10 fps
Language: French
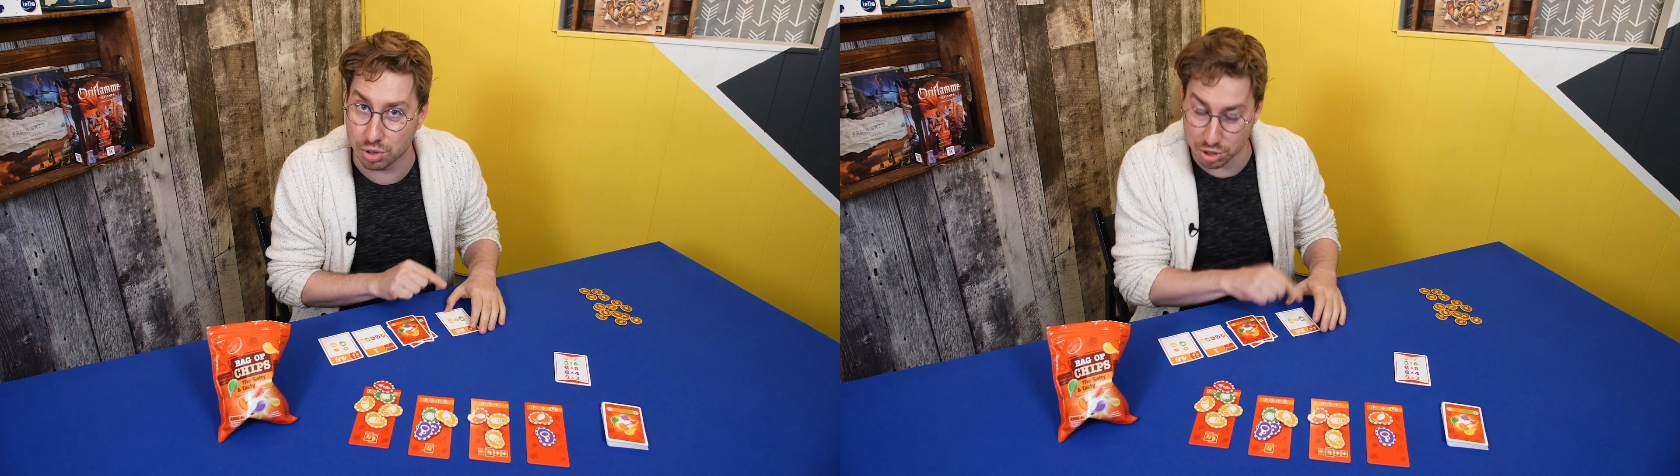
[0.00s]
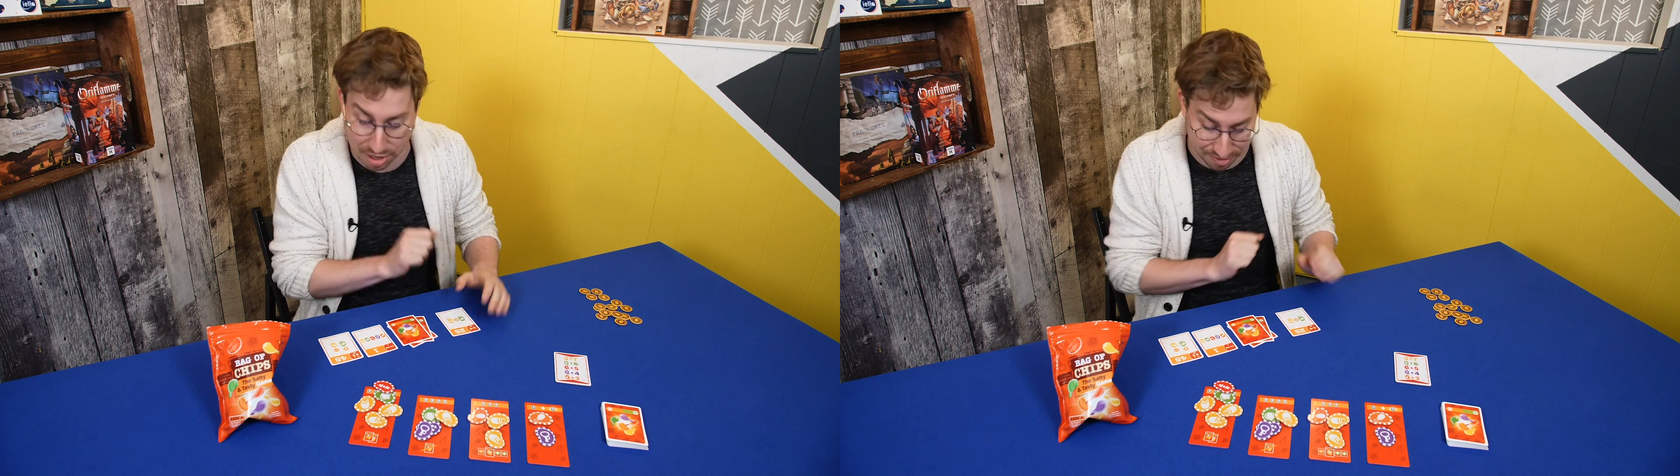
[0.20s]

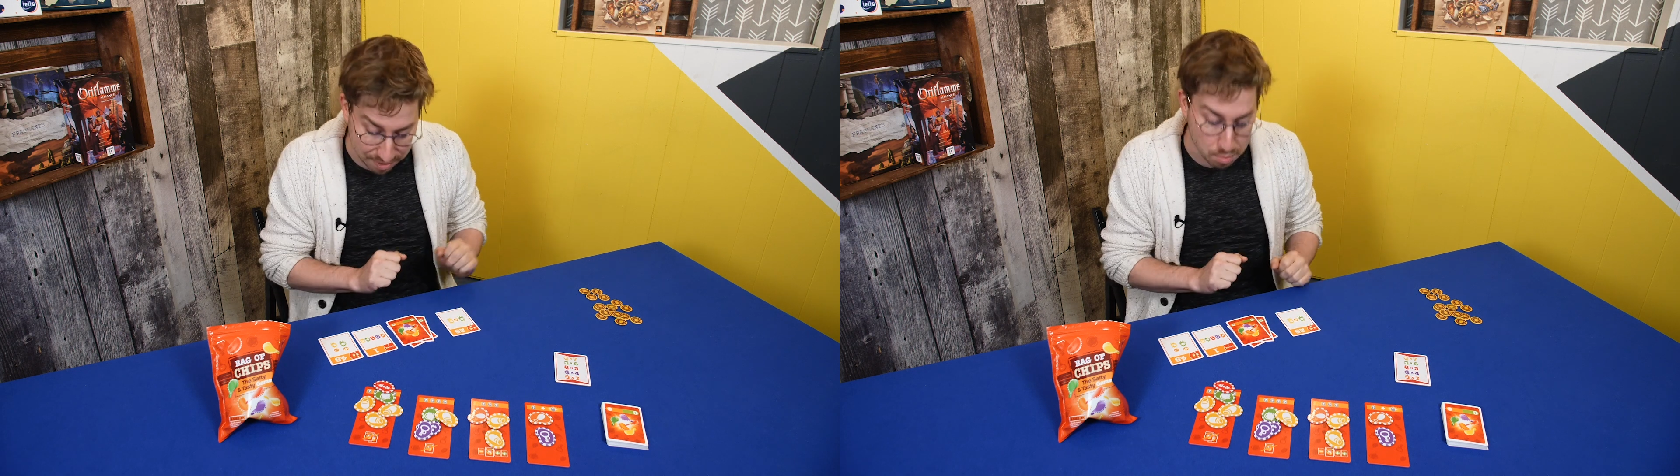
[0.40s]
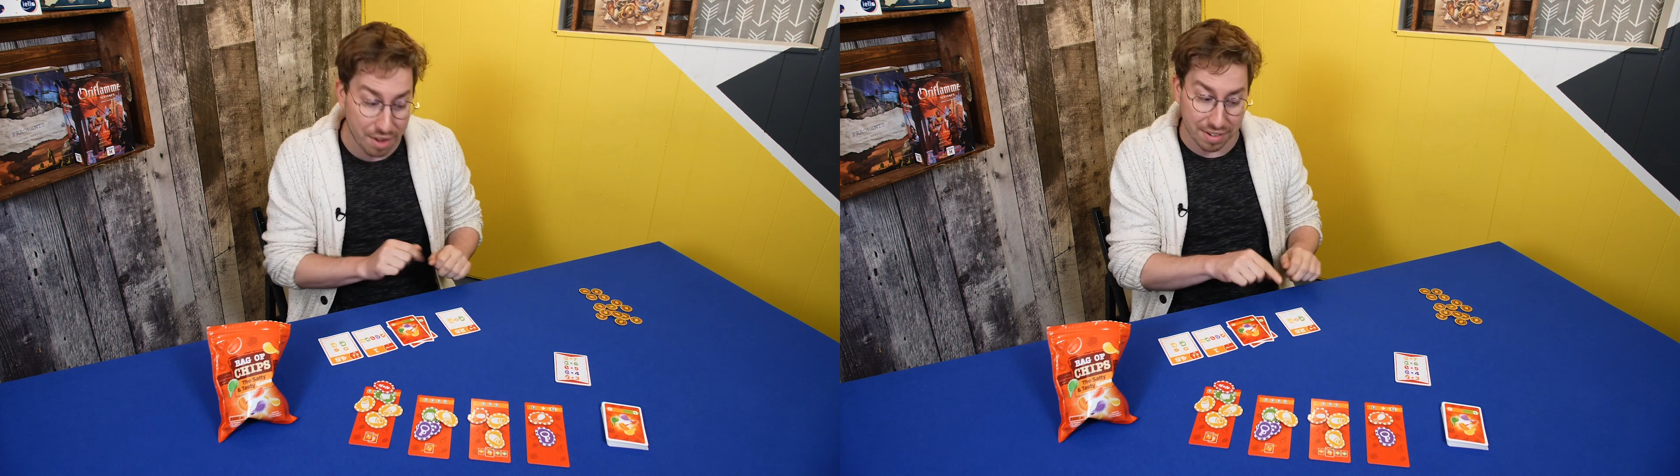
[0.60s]
Donc, j'ai
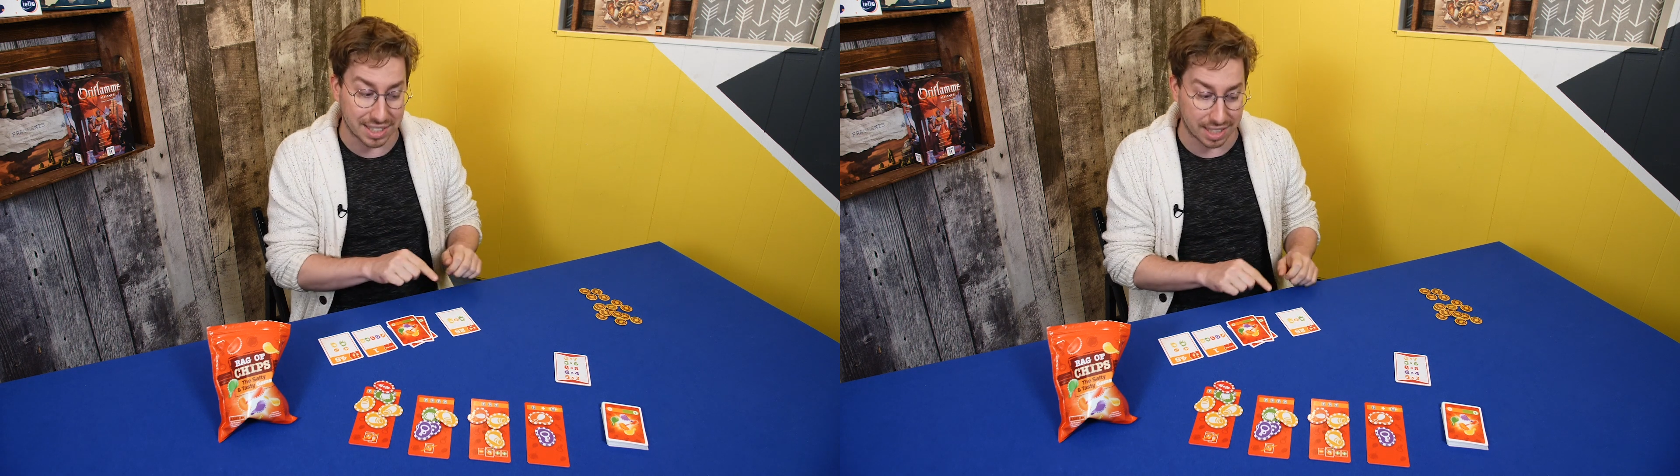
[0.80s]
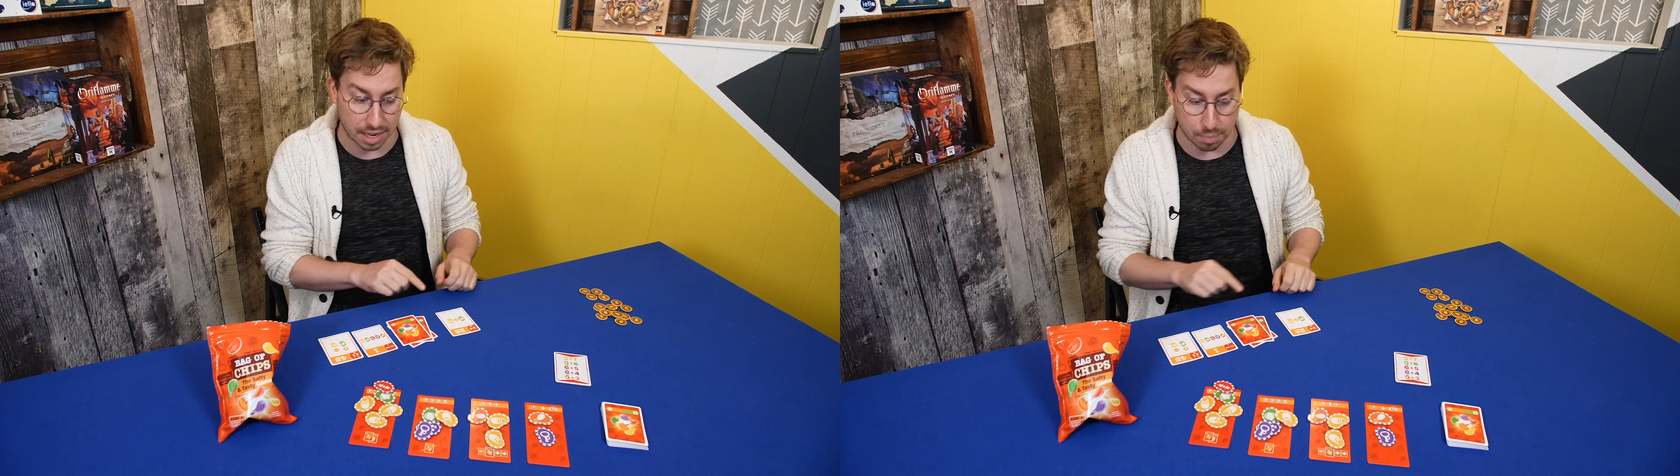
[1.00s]
moins
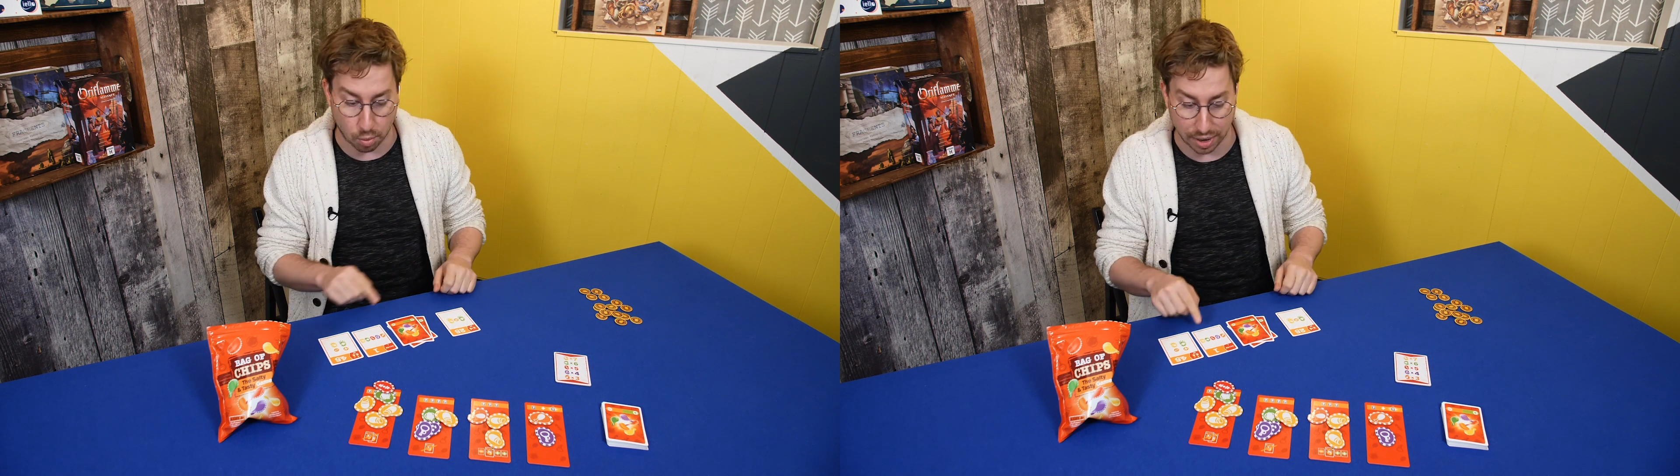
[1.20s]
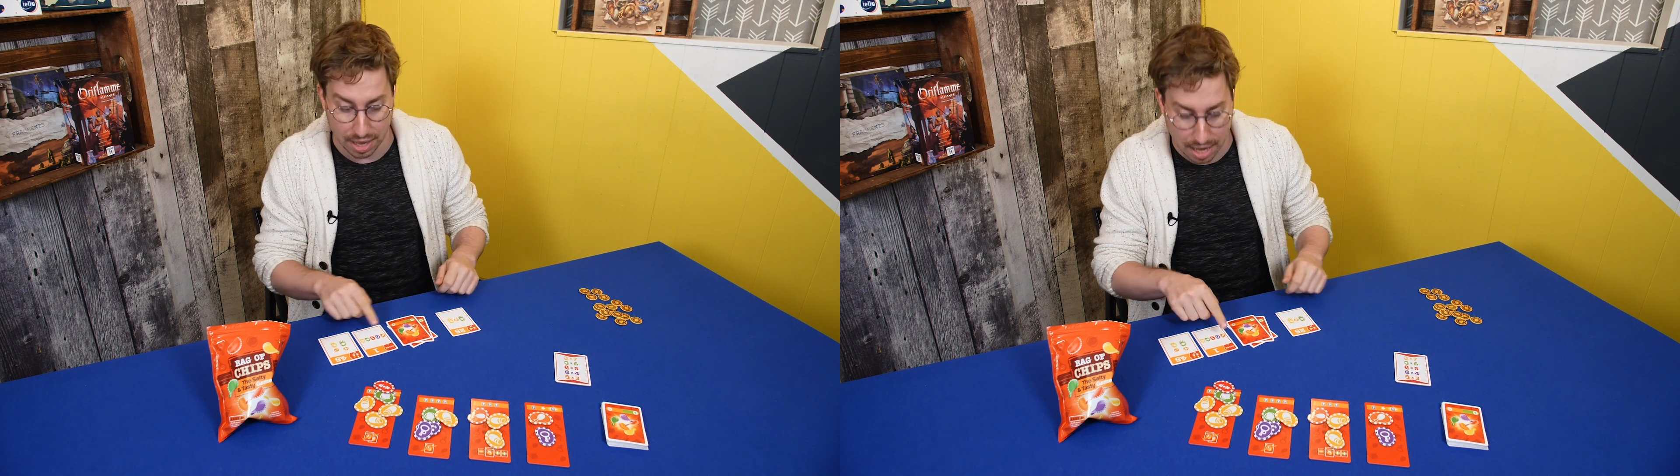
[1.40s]
25
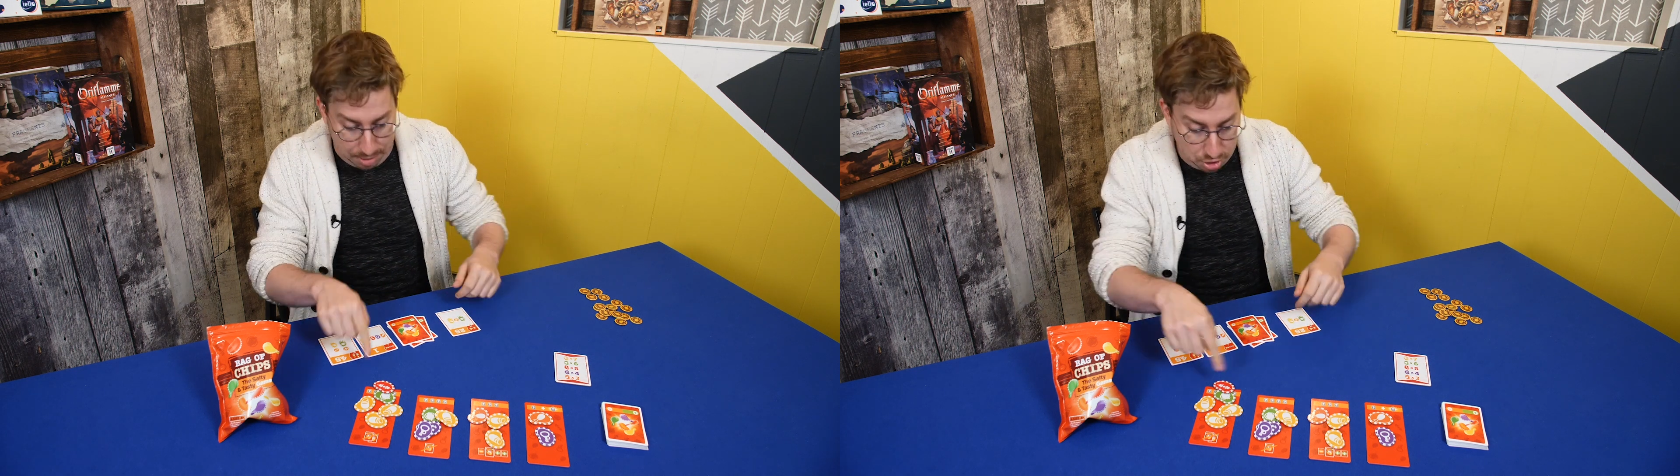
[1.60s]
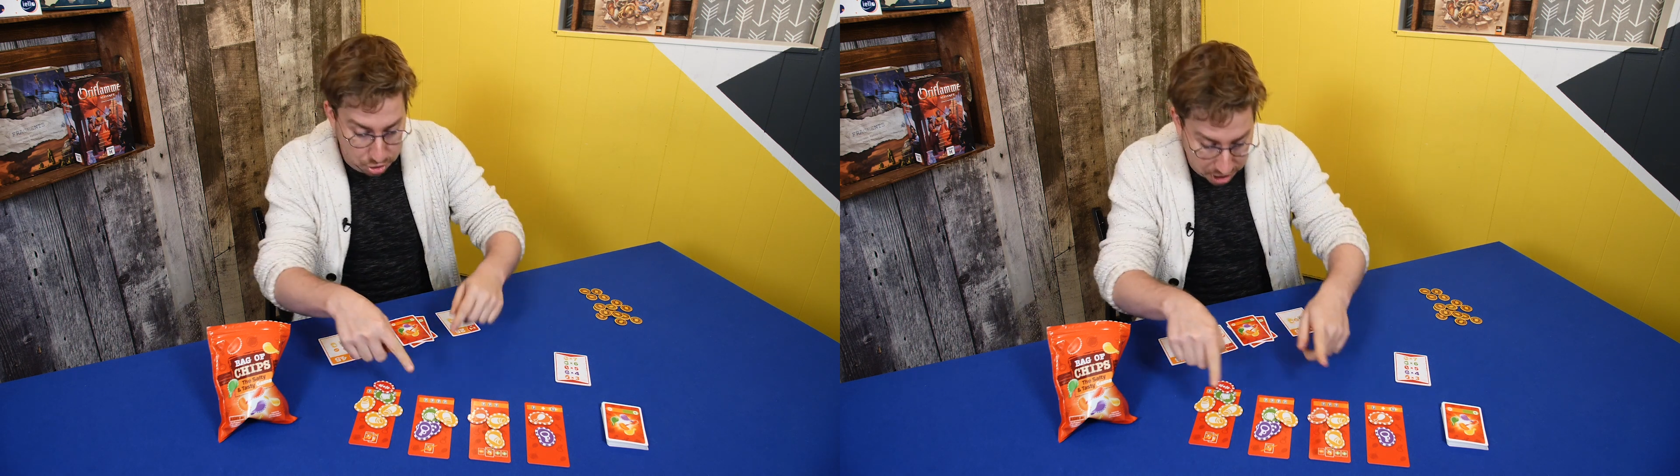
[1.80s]
points.
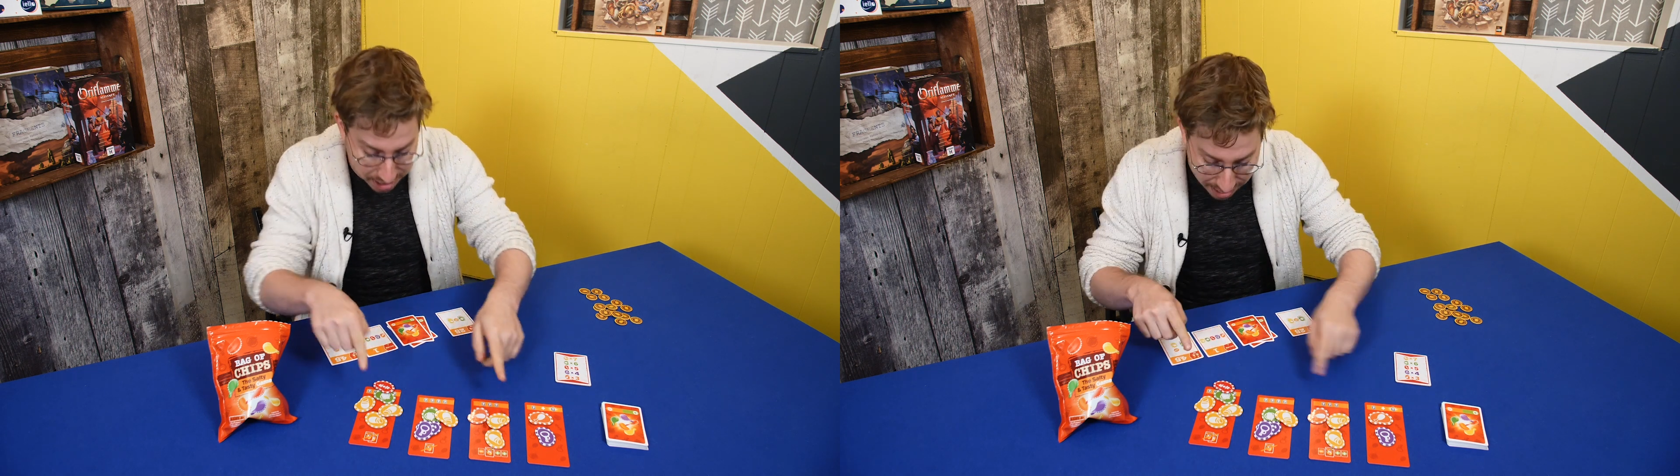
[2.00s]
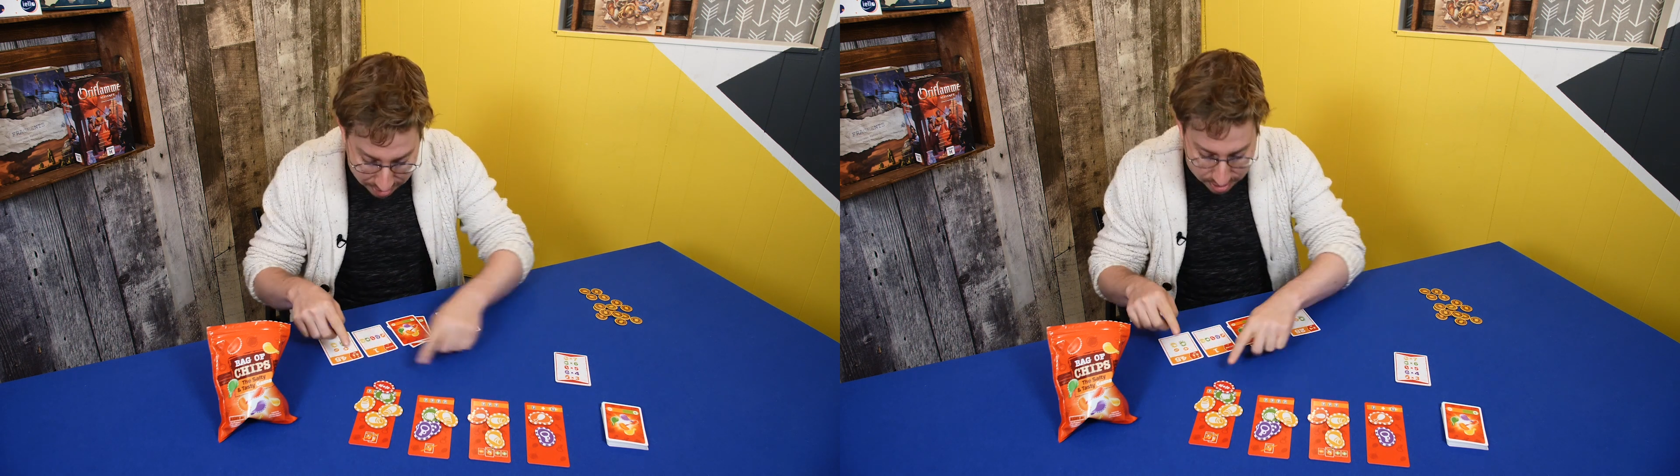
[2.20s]
Après ça, je
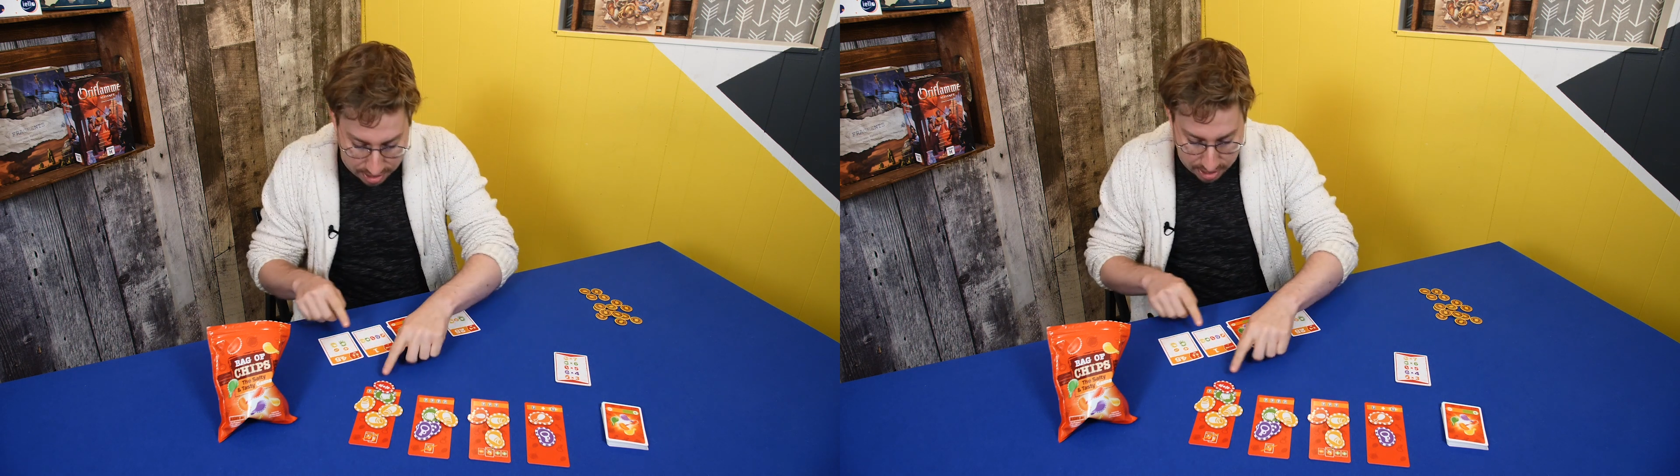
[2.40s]
regarde.